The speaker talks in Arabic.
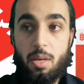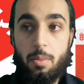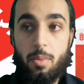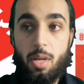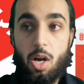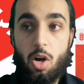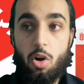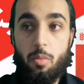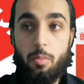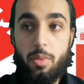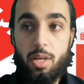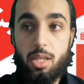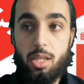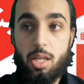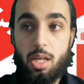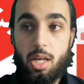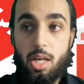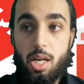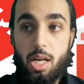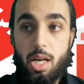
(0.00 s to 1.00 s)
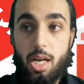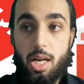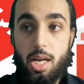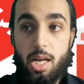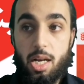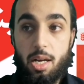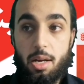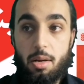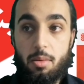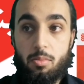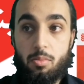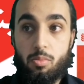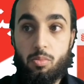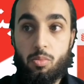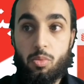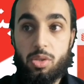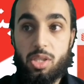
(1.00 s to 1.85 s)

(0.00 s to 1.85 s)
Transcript: تمنعهم من آه،